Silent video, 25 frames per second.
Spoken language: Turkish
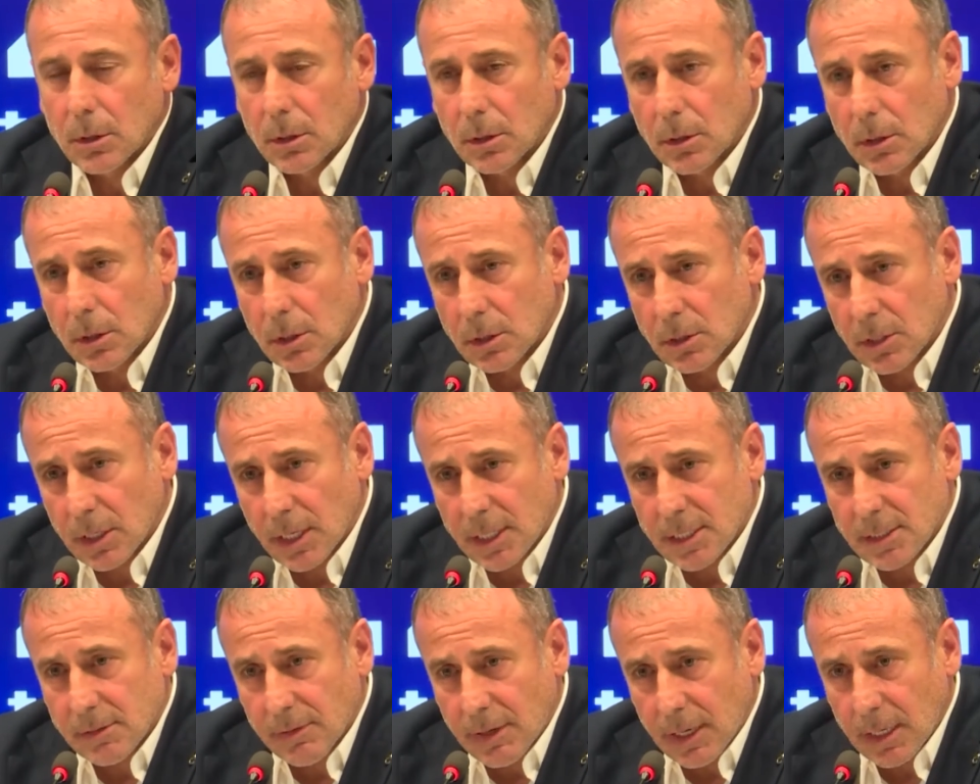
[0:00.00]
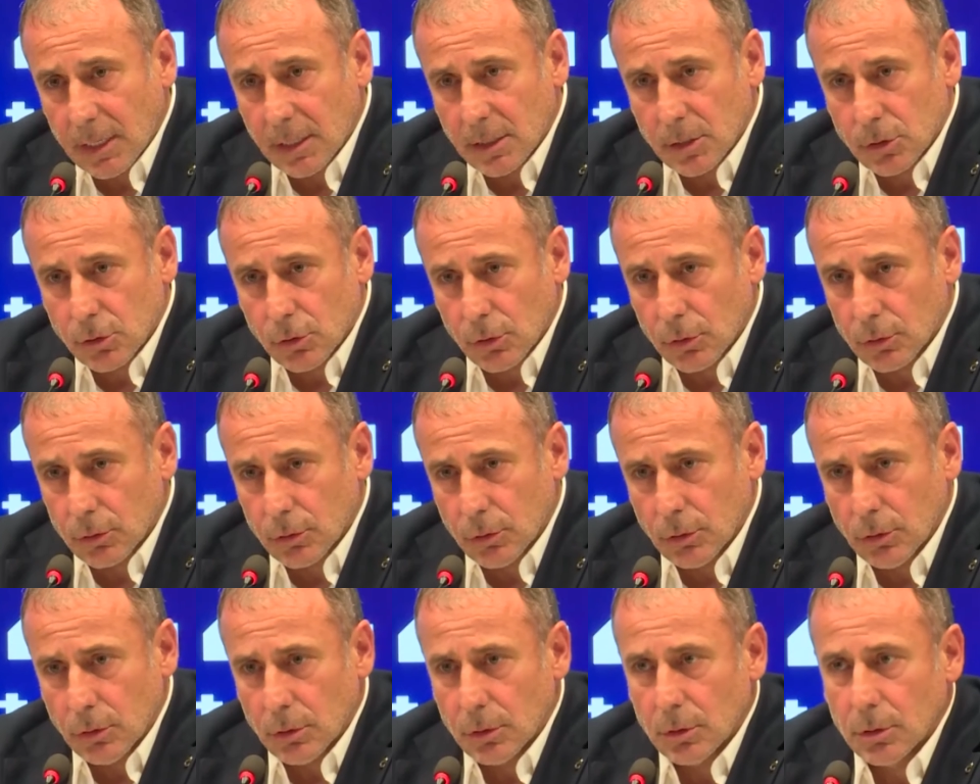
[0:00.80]
e, transferleri
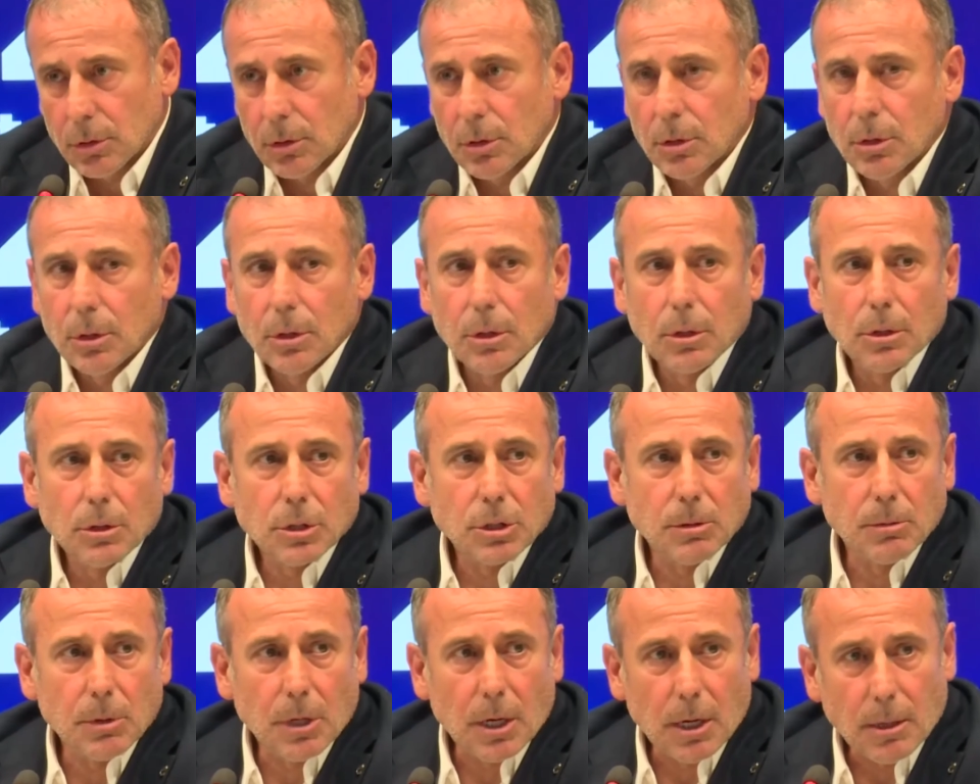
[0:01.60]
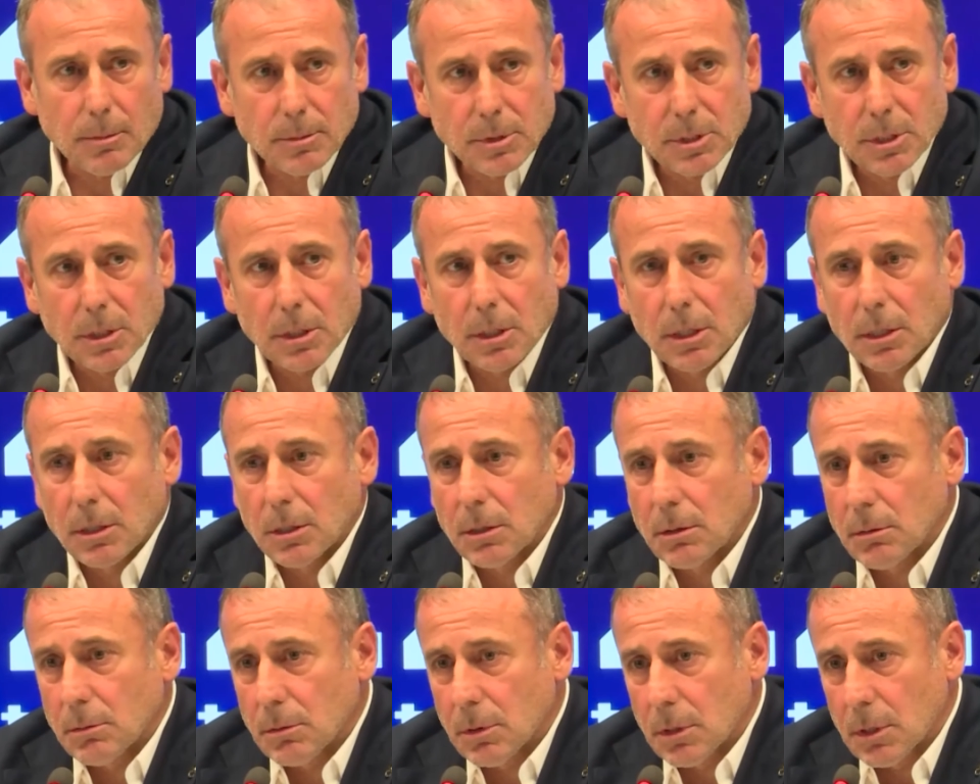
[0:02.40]
sordun. Şimdi
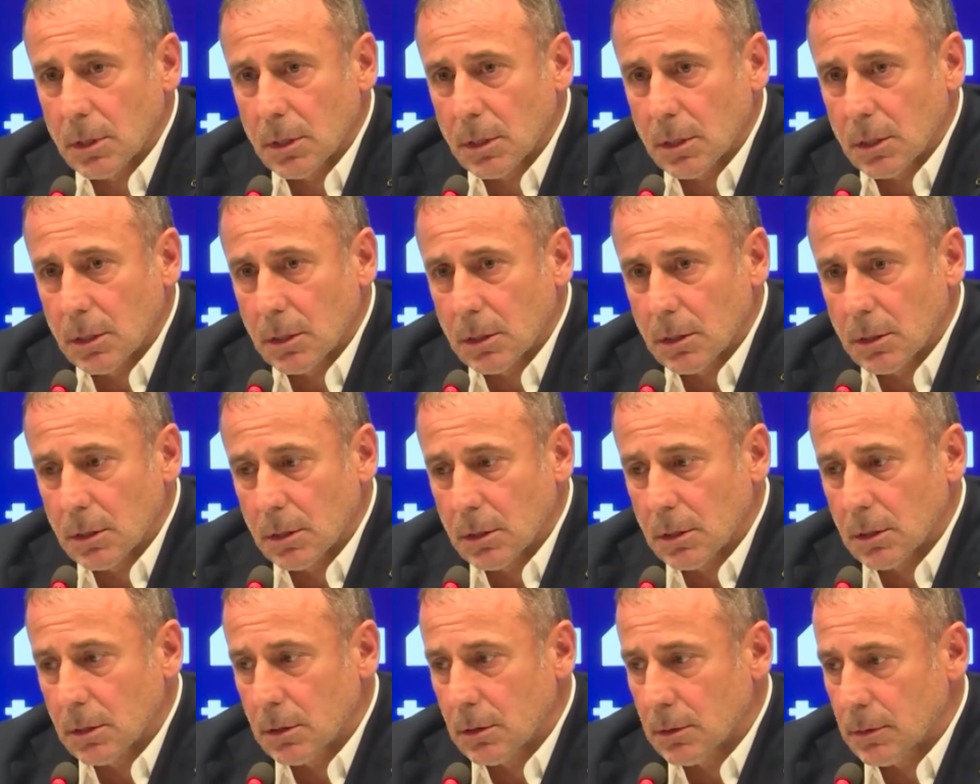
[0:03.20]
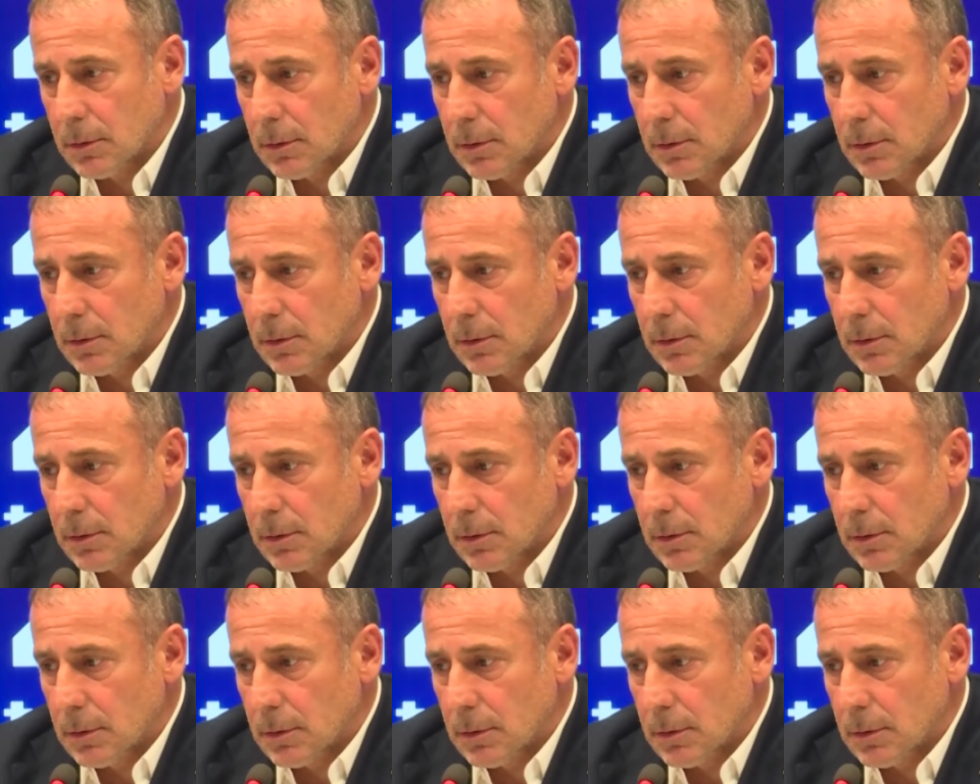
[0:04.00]
Hamsik'in e,